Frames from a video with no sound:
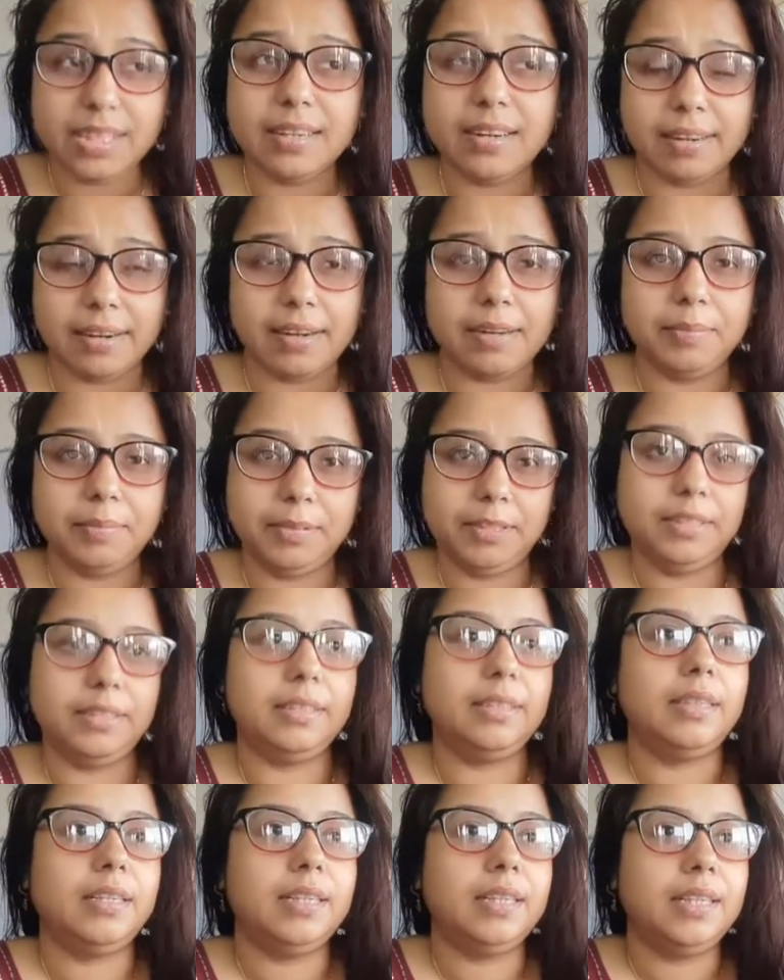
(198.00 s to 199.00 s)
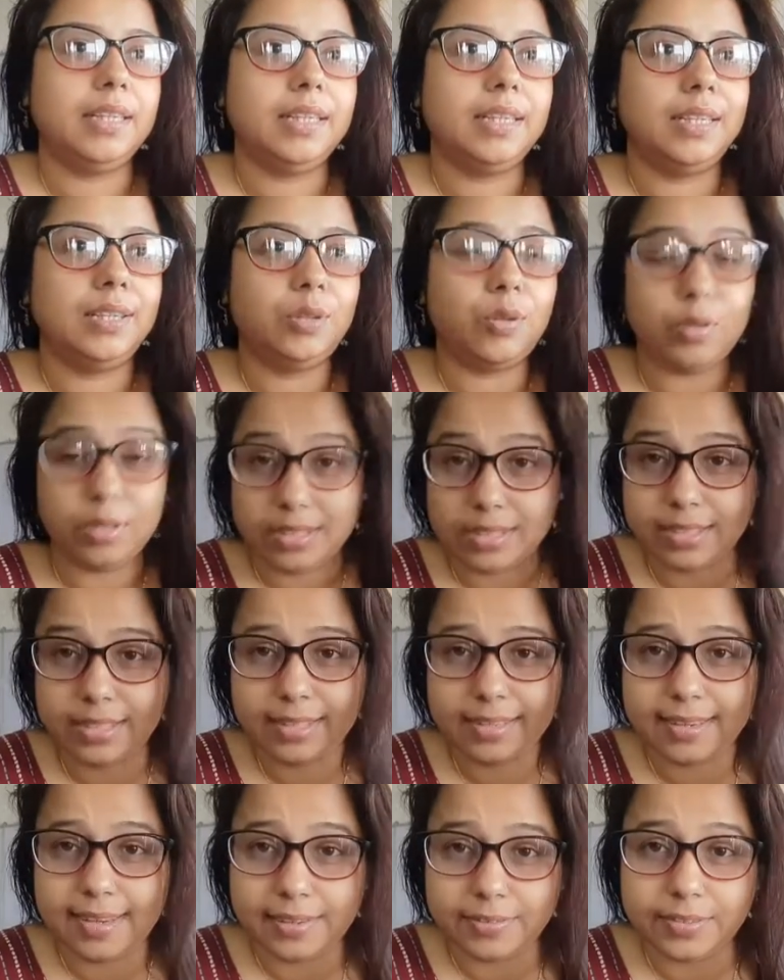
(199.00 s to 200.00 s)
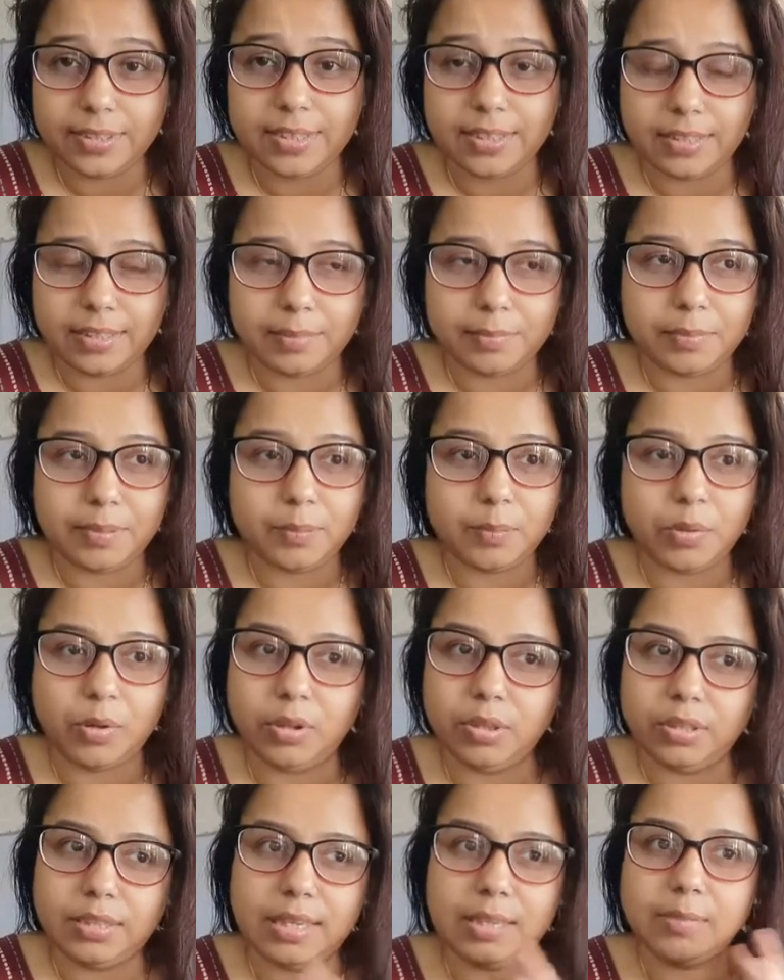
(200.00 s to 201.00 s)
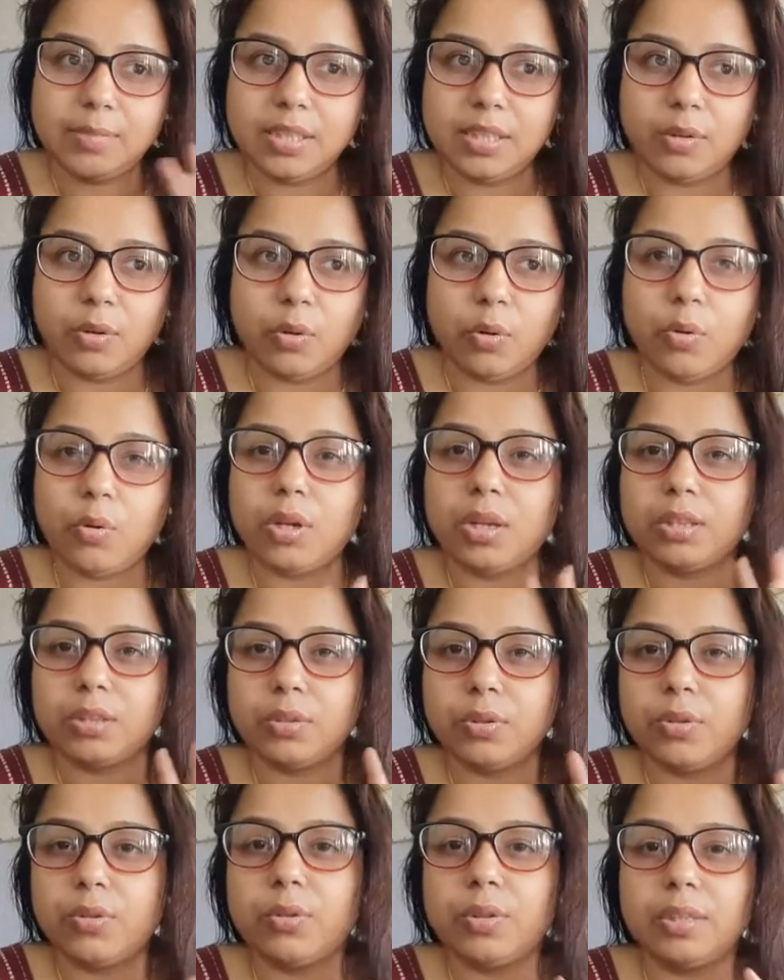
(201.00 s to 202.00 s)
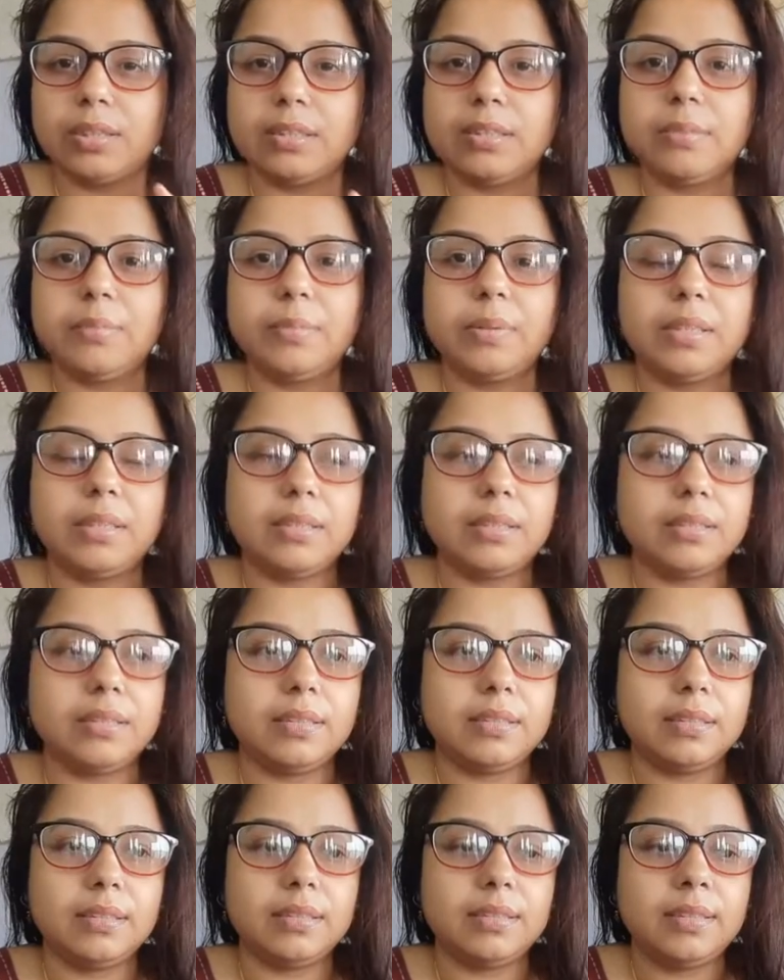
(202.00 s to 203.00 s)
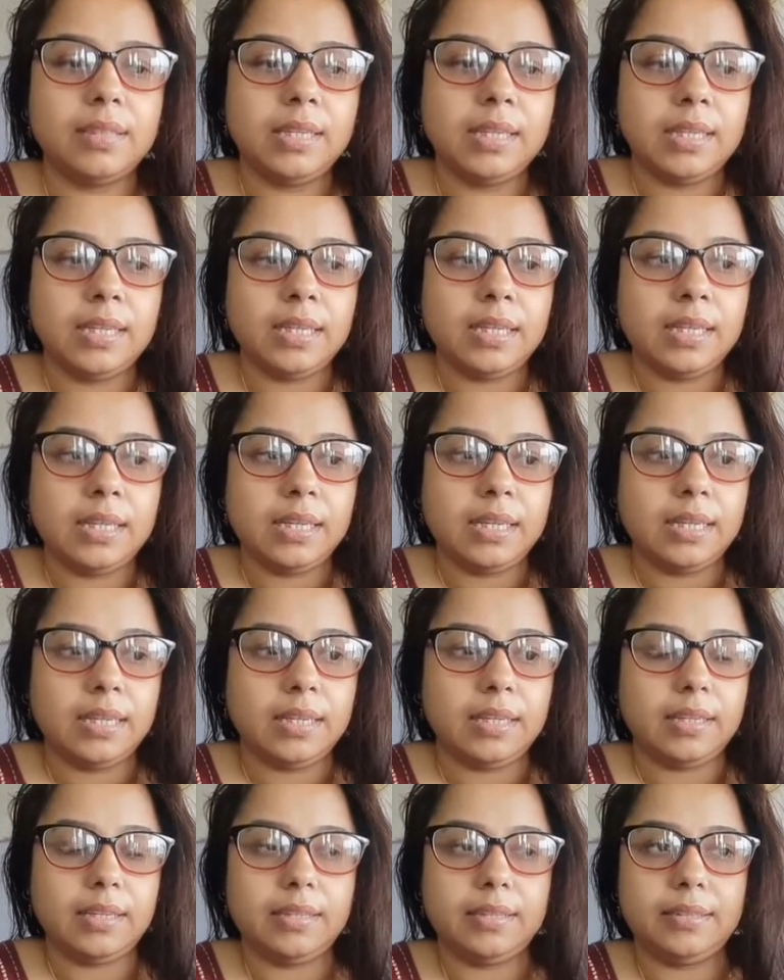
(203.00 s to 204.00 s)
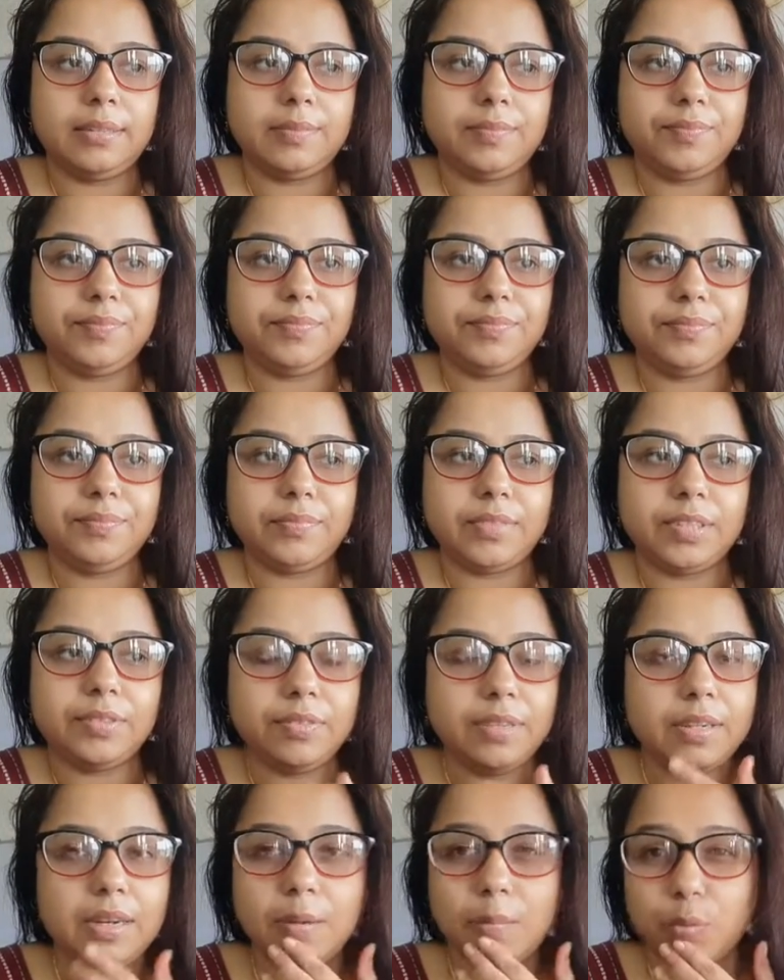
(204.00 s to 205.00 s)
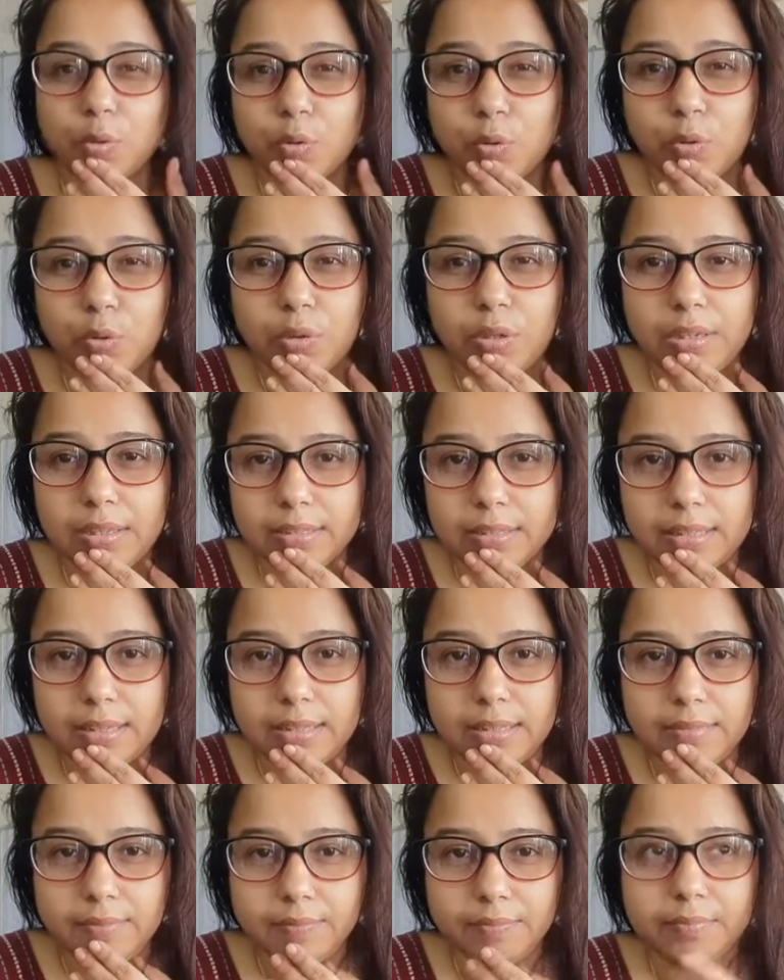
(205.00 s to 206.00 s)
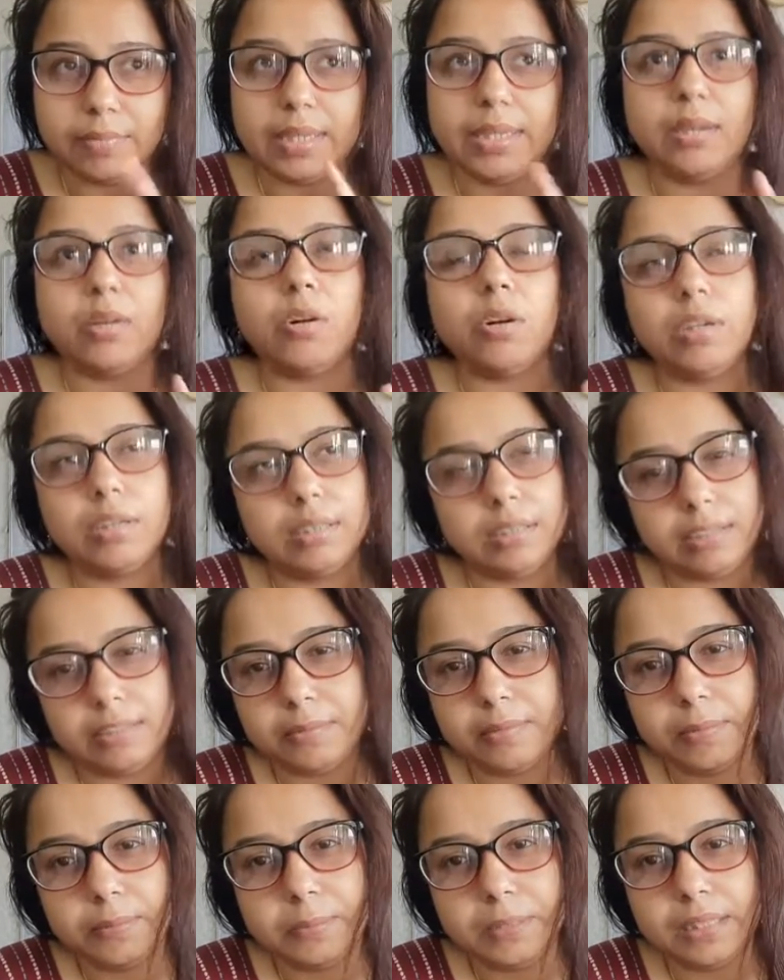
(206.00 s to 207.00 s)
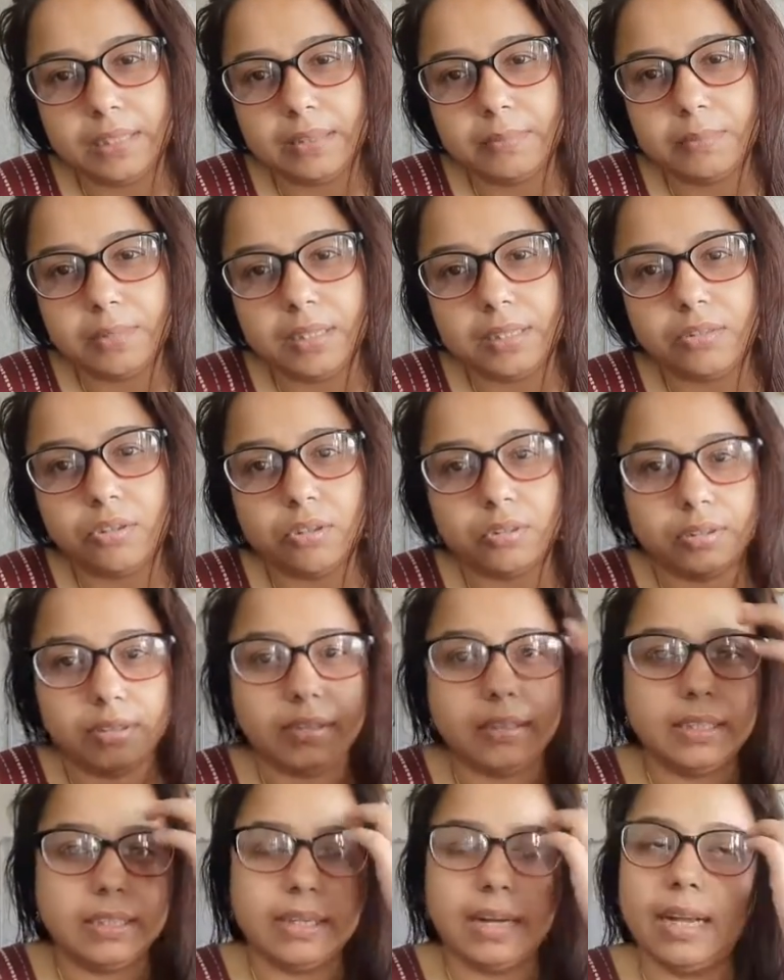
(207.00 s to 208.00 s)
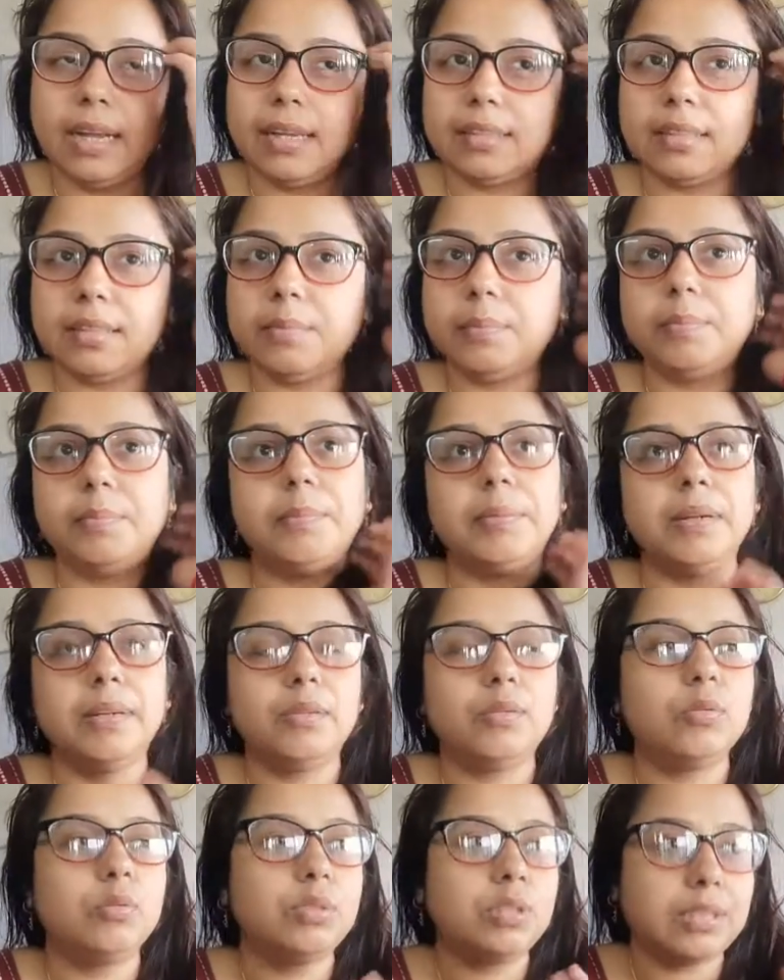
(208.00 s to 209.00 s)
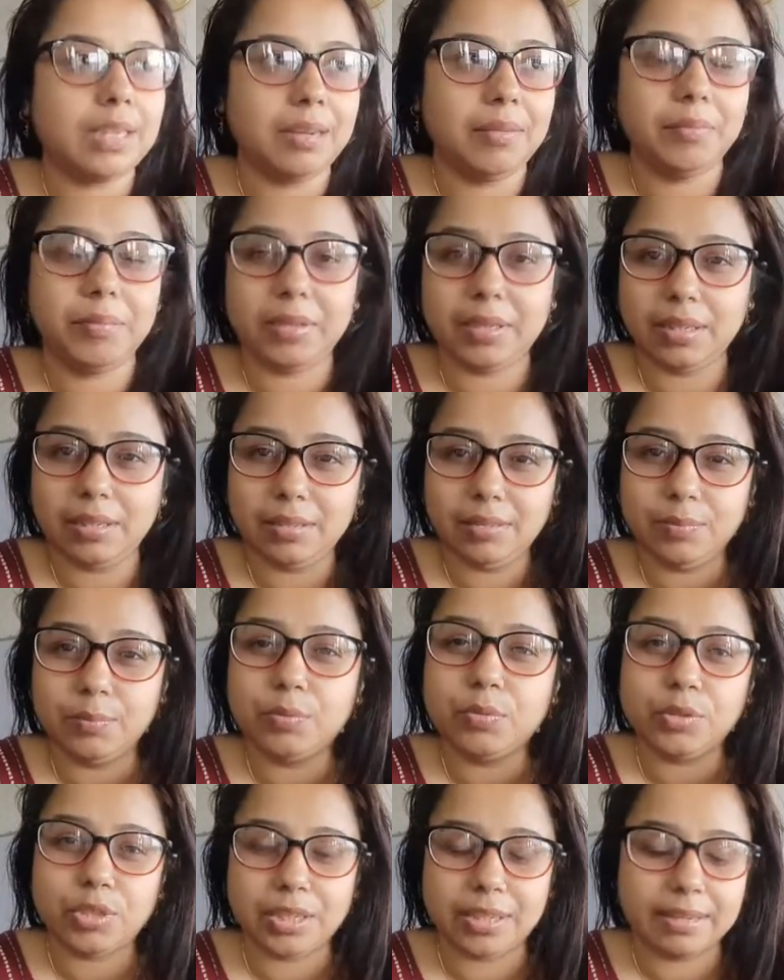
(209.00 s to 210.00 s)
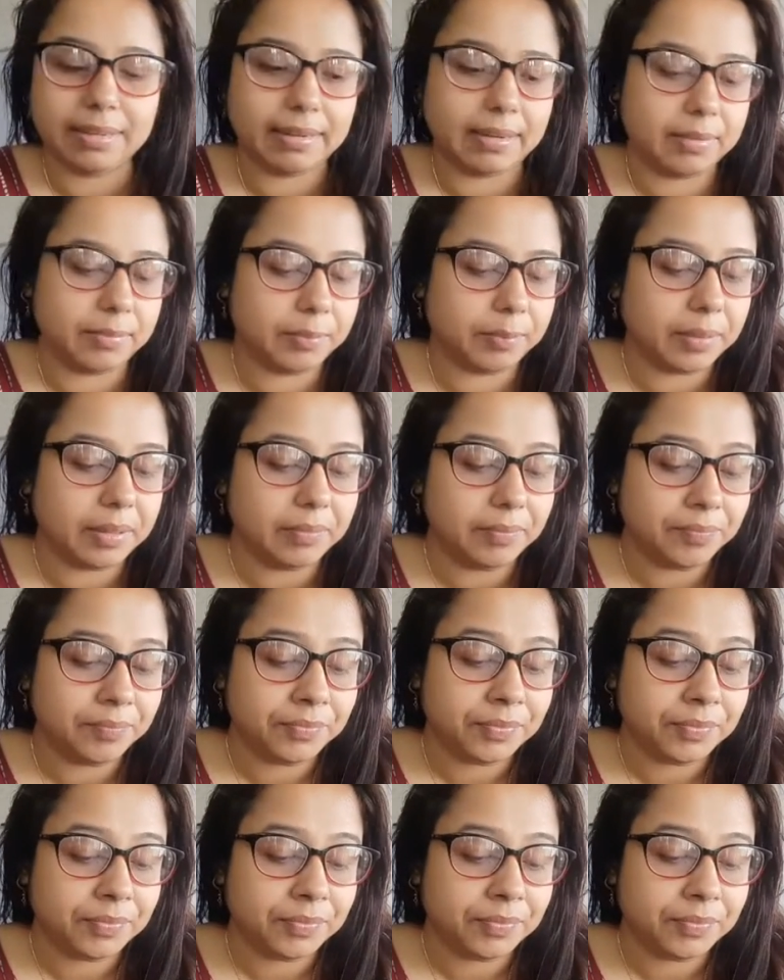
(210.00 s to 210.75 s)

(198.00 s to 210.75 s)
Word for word: ख़राब थी थोड़ी सी नहीं काफ़ी ख़राब थी बहुत टाइम से हो रहा था हो रहा था बट आ, uh, हम्म, फिर हमको लगा मैंने कोलकाता में भी एक बार डॉक्टर दिखाया था पर उस टाइम पे ना पूजा के टाइम पे